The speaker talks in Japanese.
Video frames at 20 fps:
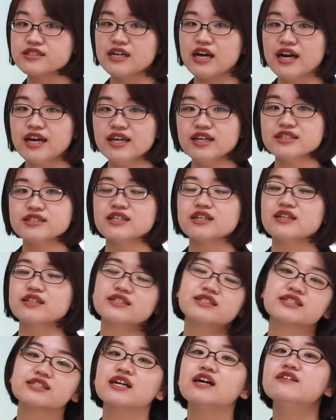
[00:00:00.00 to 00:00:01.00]
す速さ
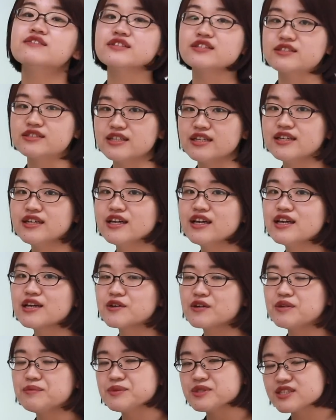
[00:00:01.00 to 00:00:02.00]
が違うんですね
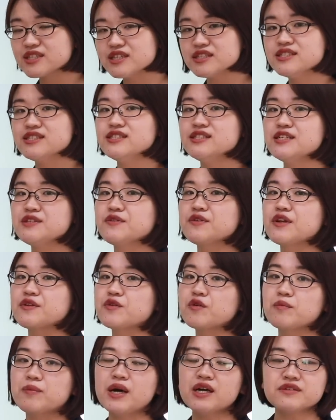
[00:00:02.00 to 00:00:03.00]
これ難しいセットだ
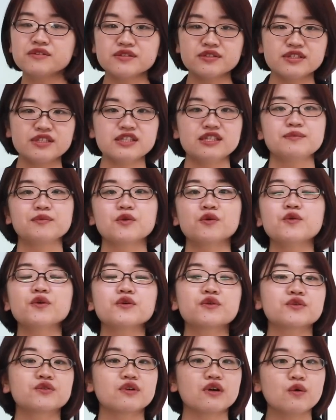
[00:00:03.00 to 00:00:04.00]
とパート3でもこう
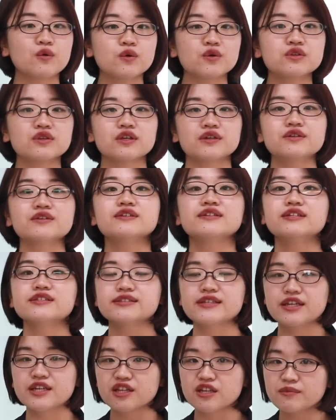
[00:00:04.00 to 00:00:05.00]
いうことが起こってくるんで
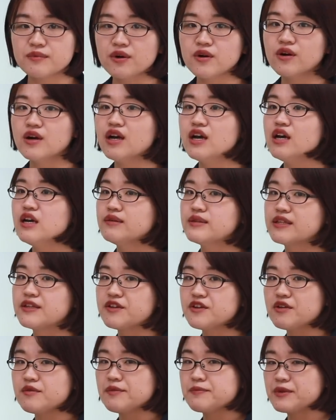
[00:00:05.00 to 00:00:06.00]
すけれども
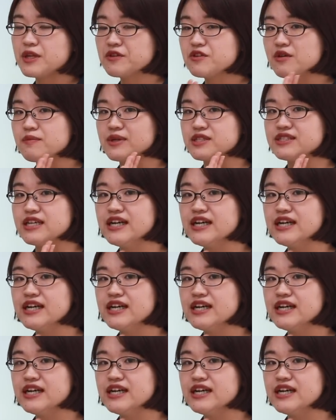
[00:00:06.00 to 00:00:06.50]
例えば